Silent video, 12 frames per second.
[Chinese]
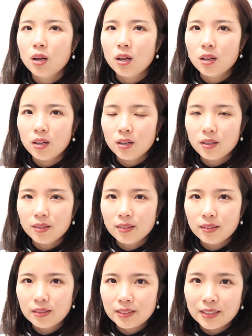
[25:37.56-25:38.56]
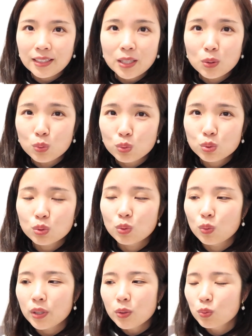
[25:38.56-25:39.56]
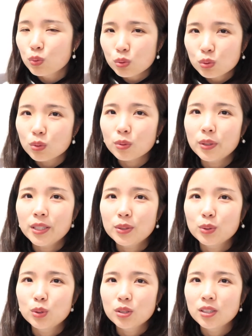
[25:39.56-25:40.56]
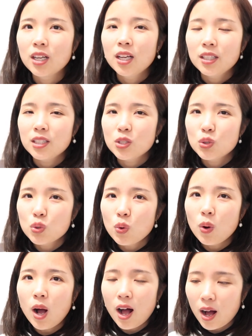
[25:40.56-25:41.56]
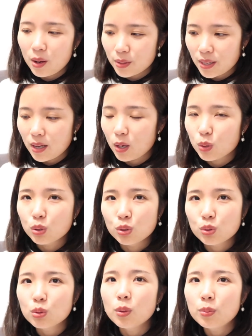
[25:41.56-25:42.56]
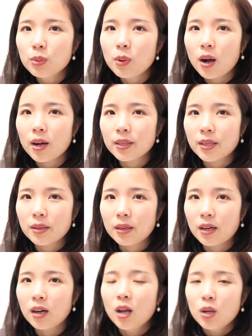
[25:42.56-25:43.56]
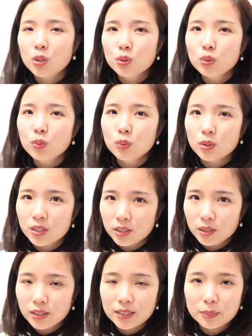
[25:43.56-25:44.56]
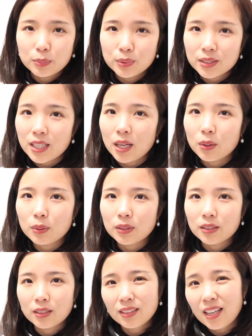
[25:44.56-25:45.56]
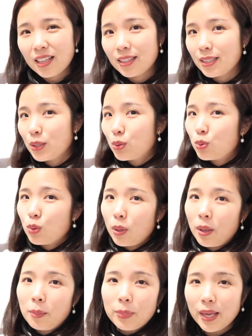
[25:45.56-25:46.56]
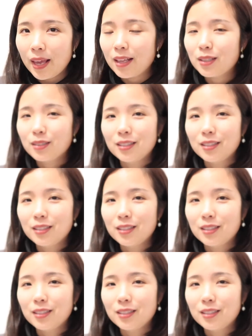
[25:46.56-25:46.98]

呃，你也无所，我也无所谓，就是你说我好也好，你说我不好也好，如果我真的已经不在乎你了，那你随便，